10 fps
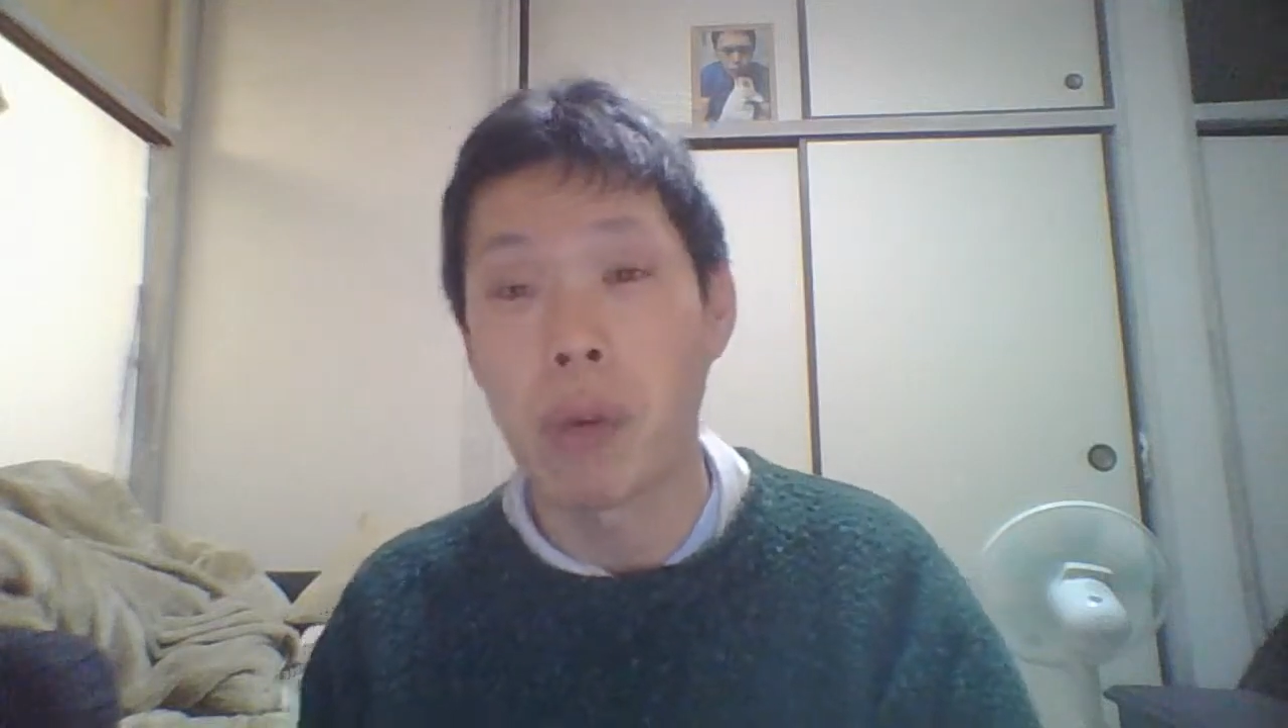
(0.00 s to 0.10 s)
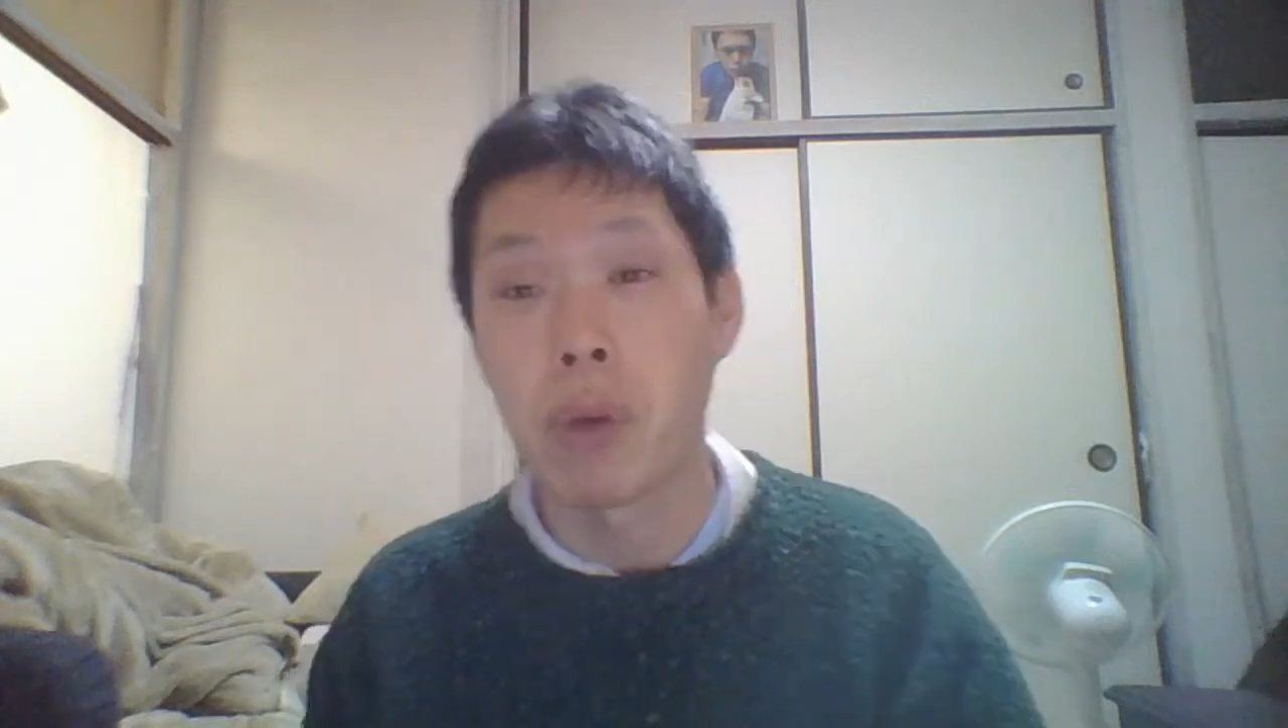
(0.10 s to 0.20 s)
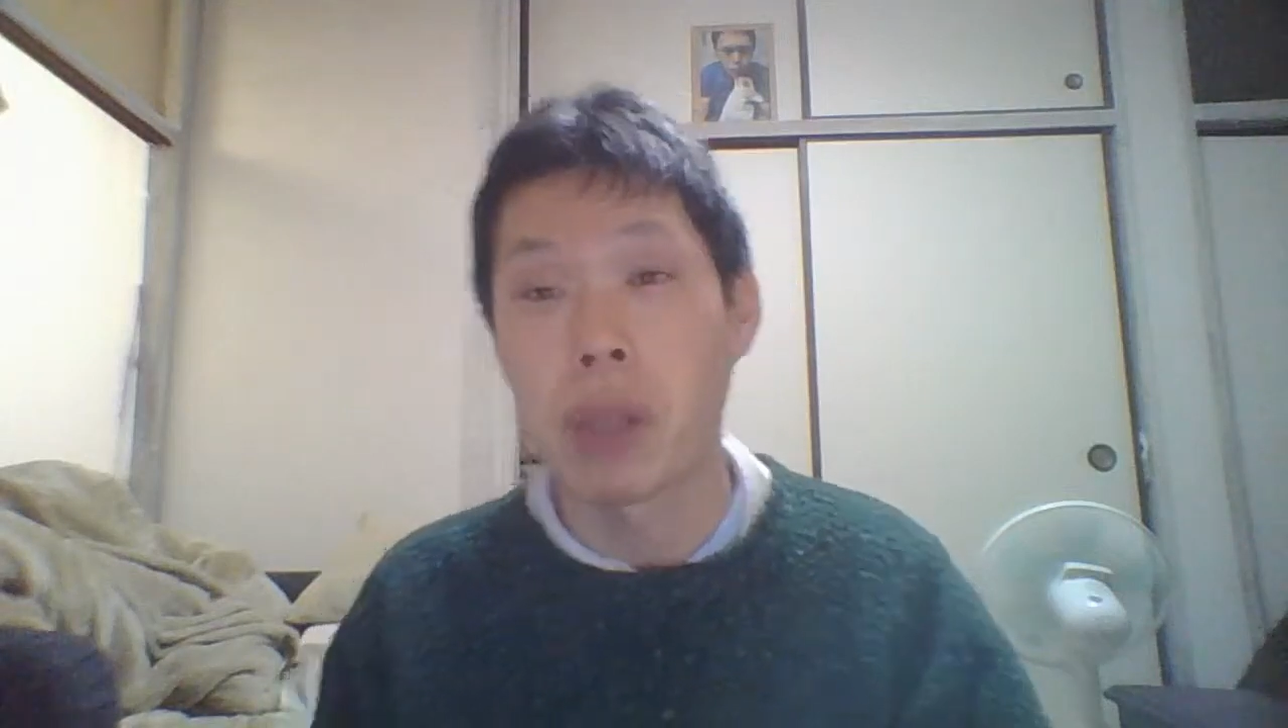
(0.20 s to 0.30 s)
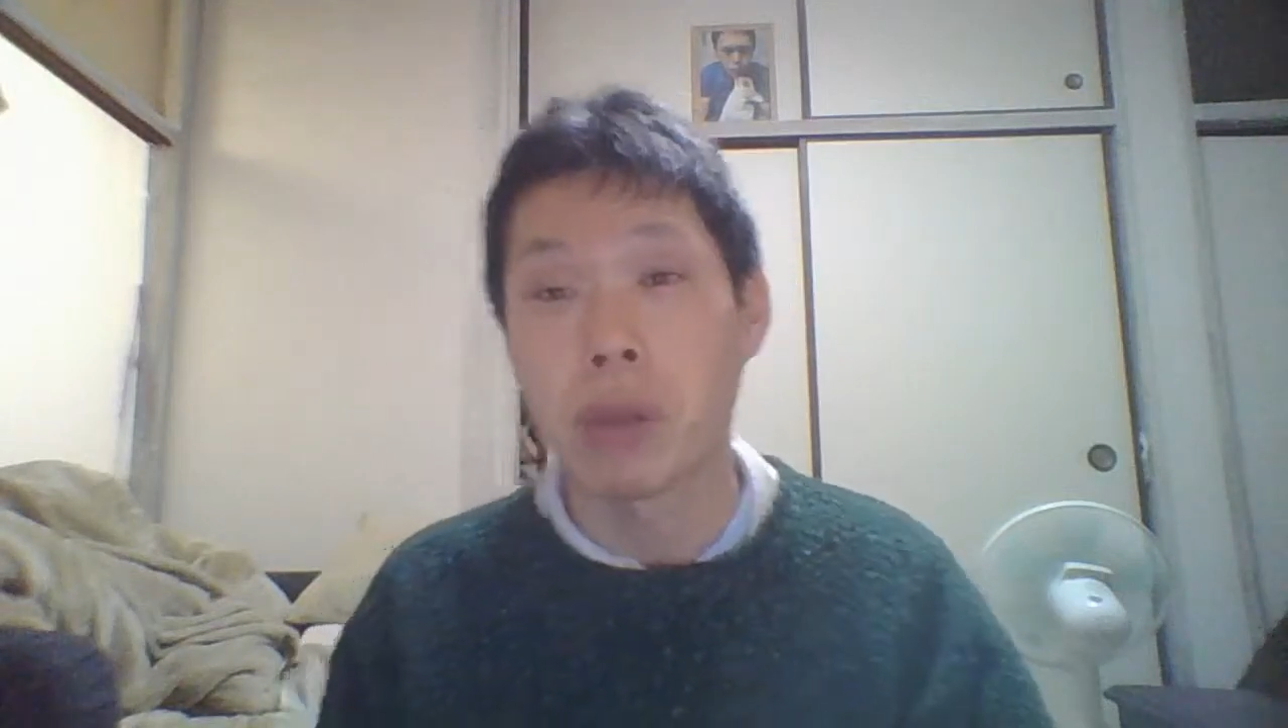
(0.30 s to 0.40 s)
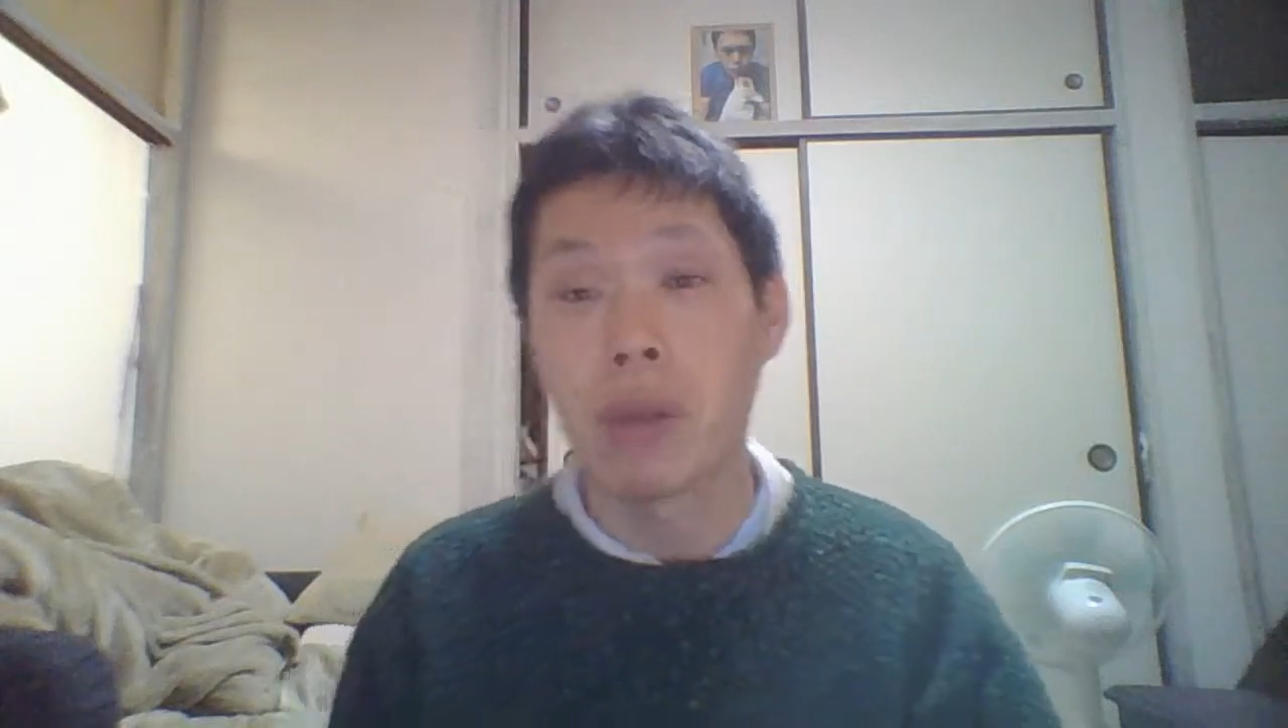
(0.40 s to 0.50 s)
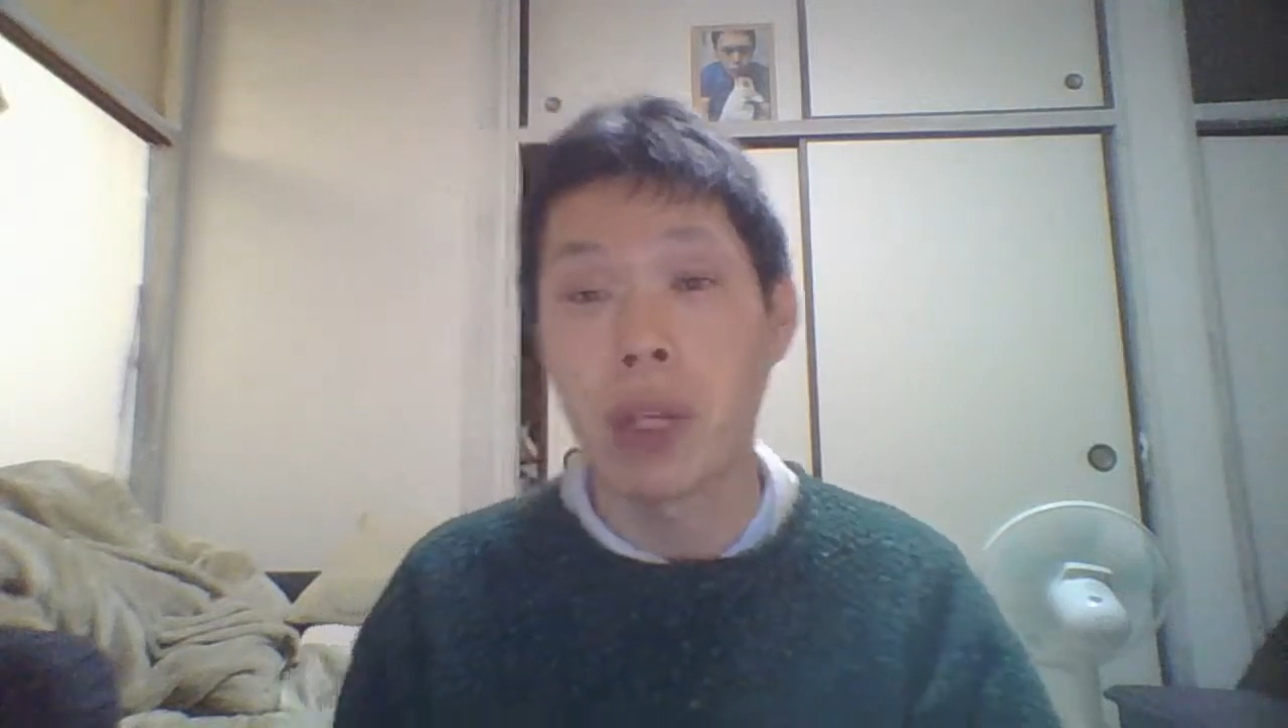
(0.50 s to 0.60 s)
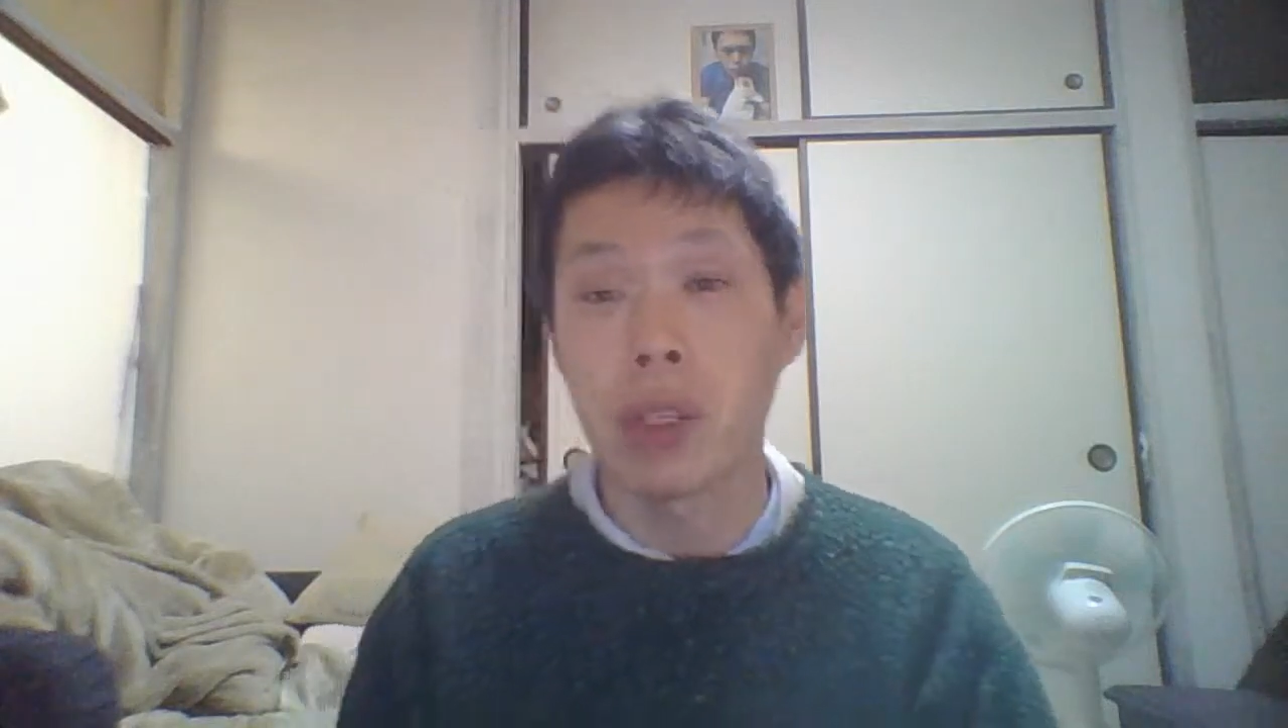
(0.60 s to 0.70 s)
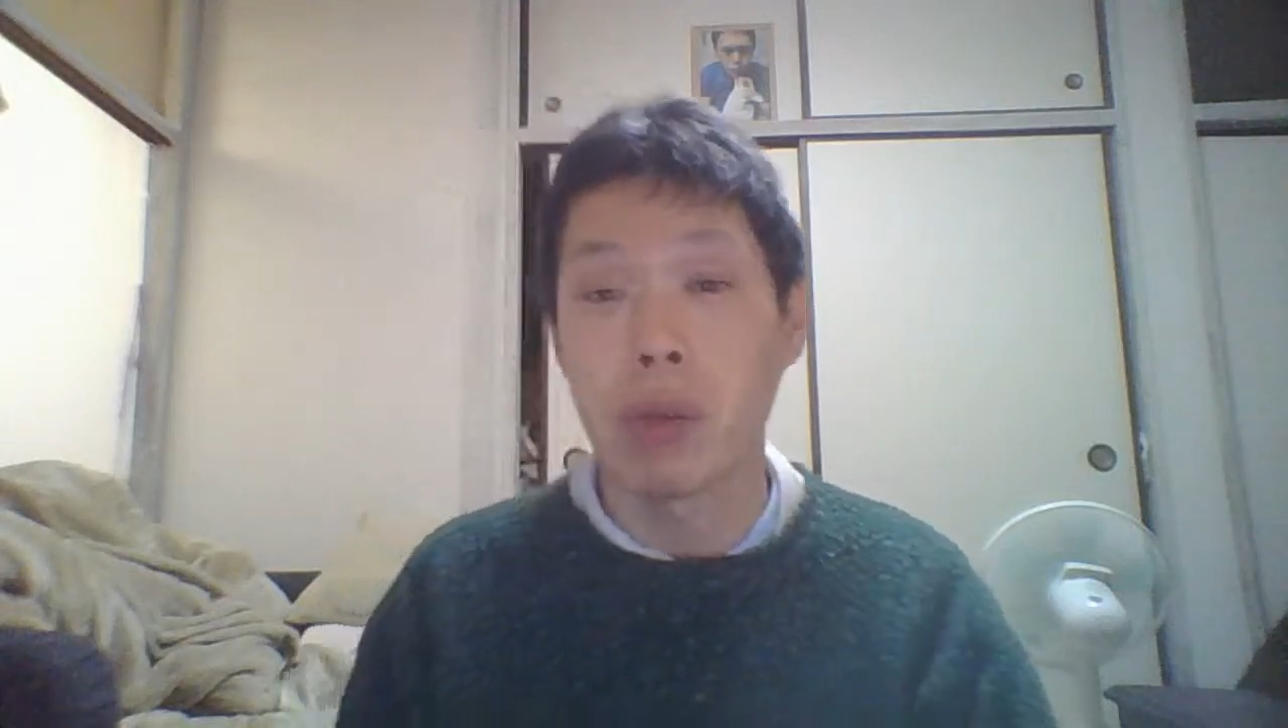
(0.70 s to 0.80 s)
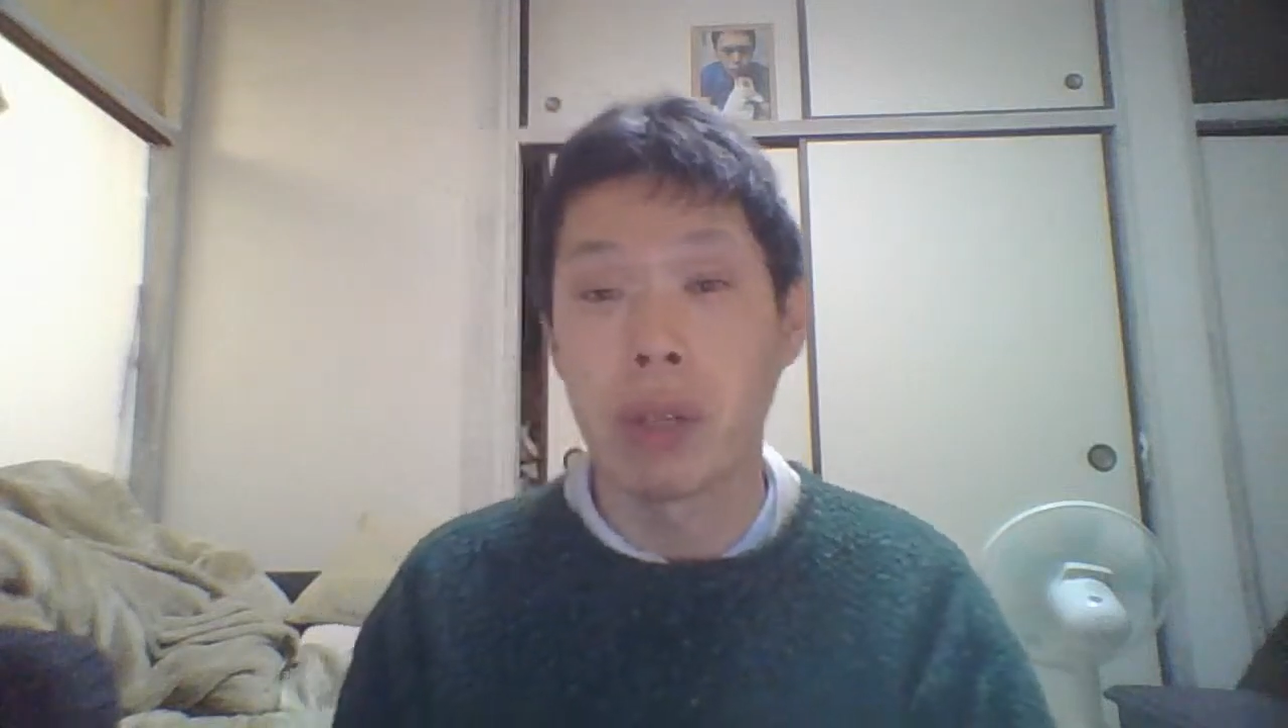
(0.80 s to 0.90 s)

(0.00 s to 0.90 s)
他の街